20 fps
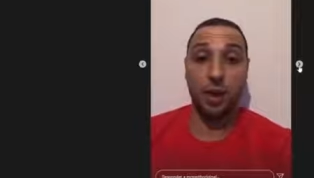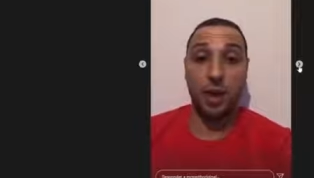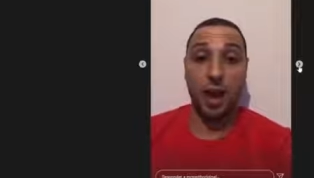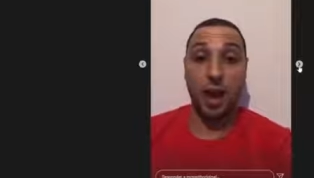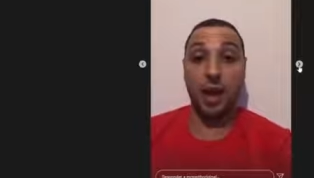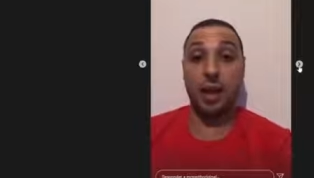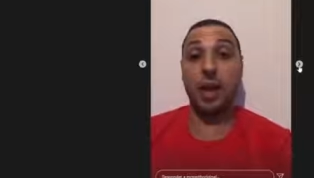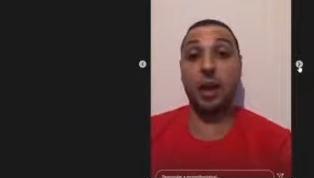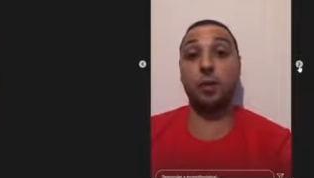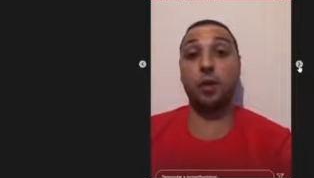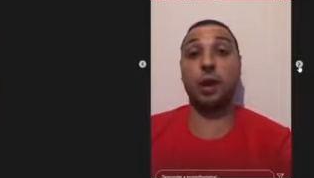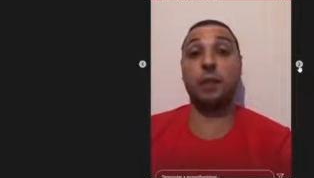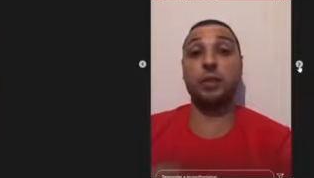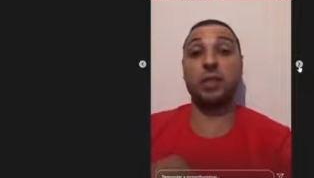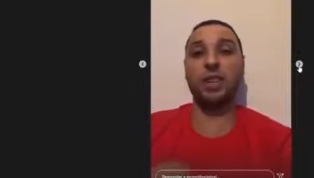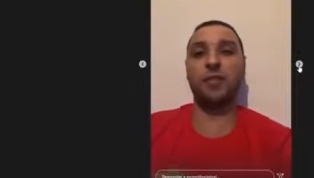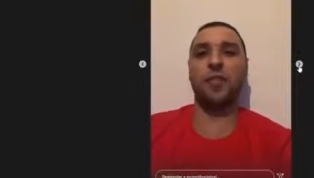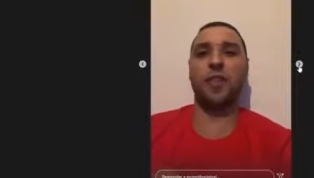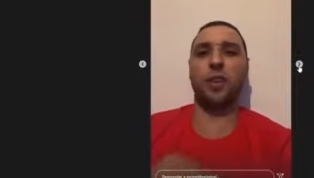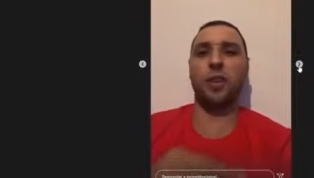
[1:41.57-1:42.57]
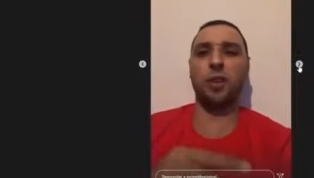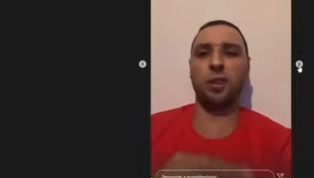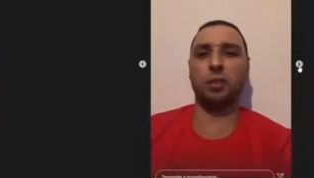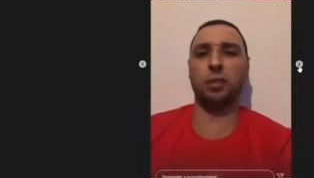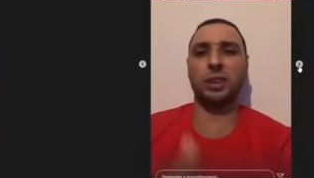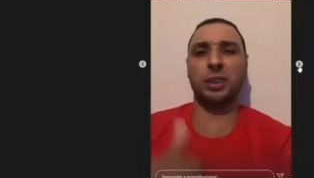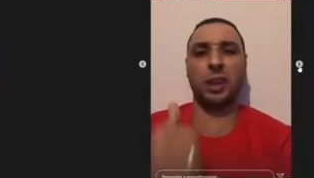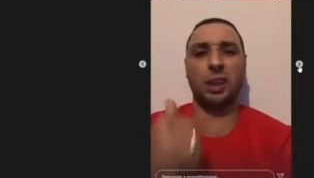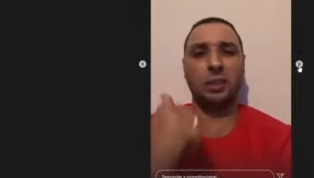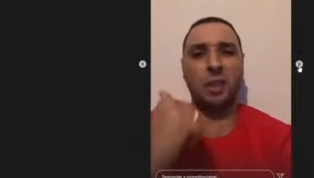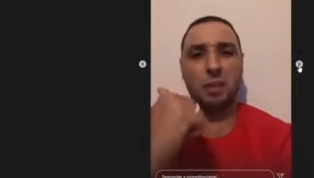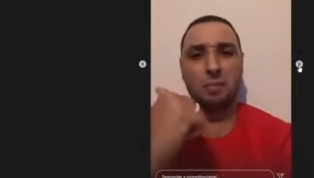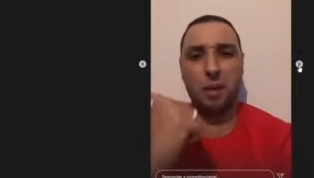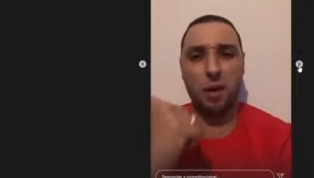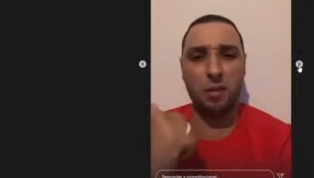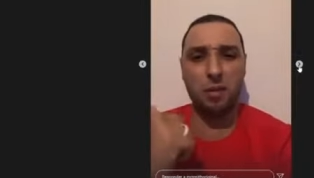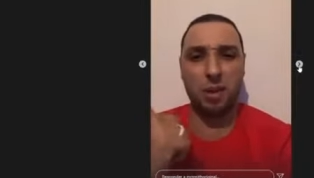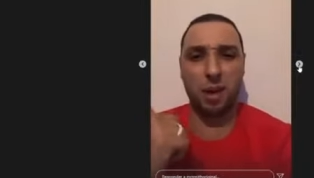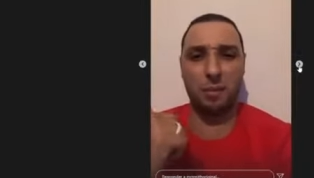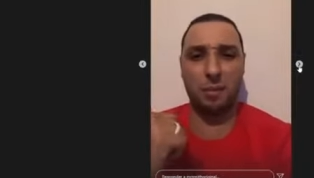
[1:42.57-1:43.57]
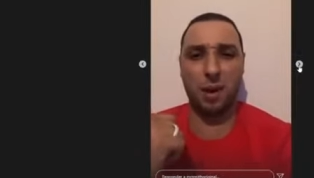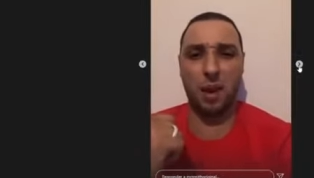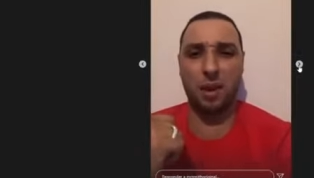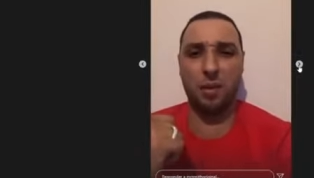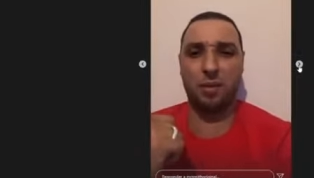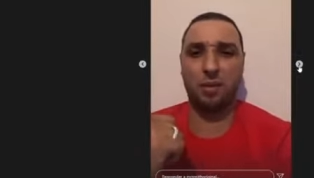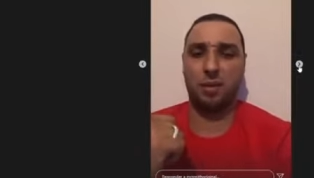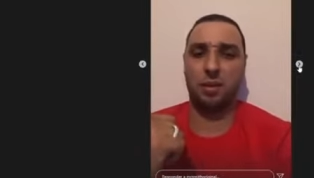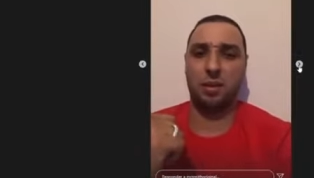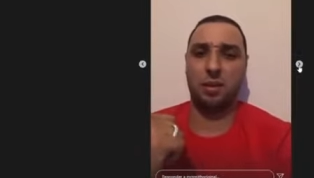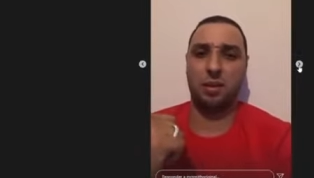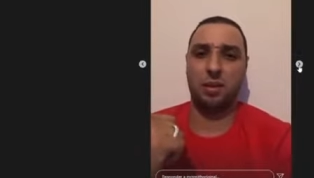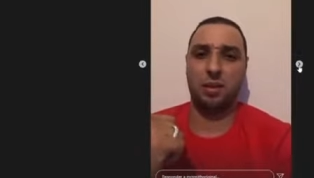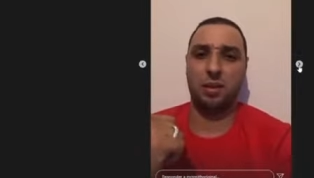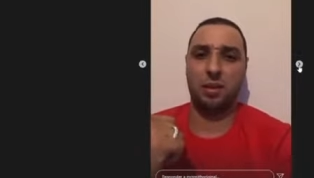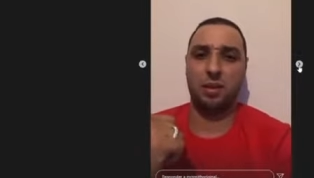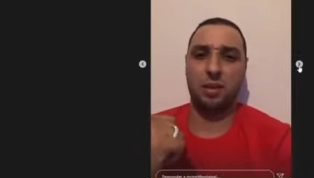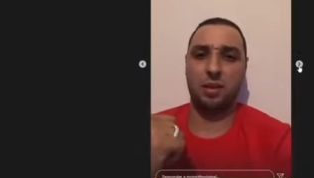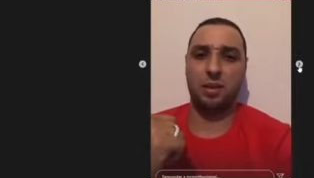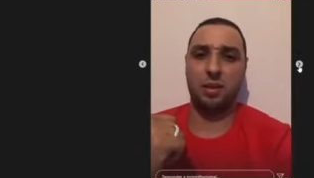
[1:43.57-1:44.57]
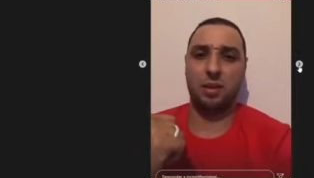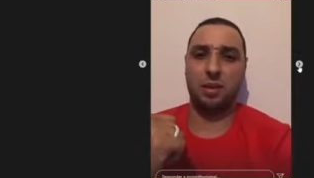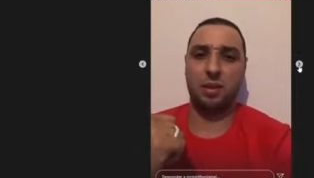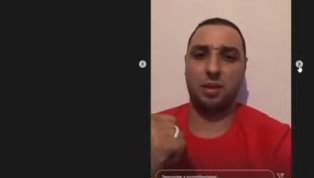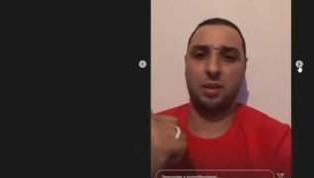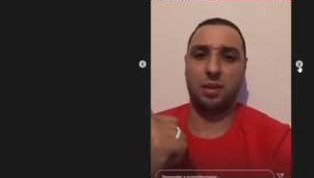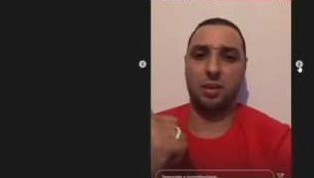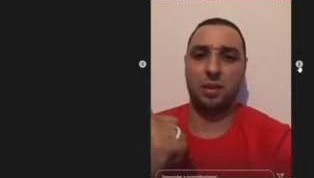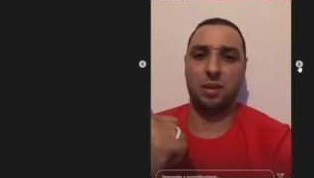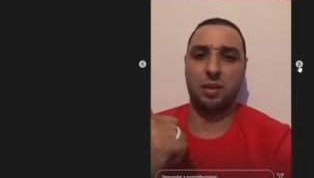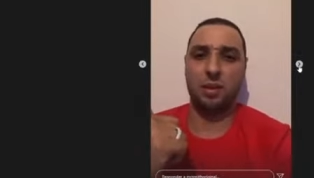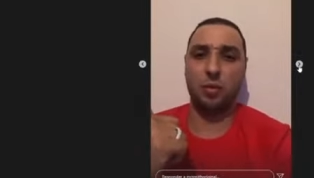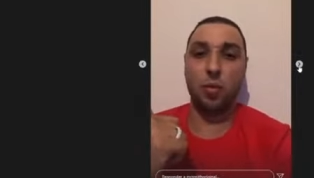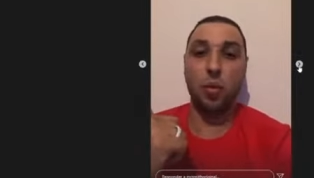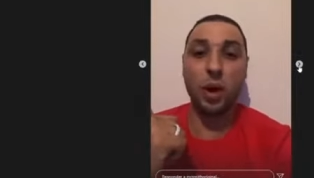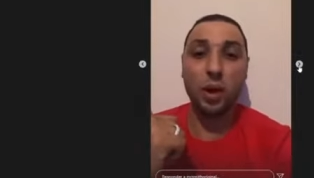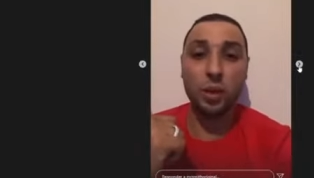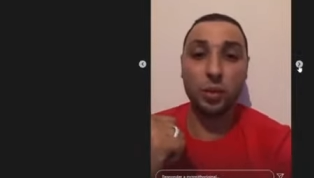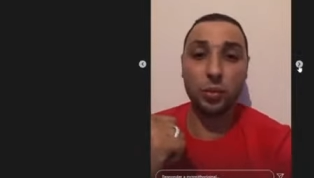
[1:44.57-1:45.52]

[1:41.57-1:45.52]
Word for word: Aí agora você falou que eu te tratei mal no Cabral. Quando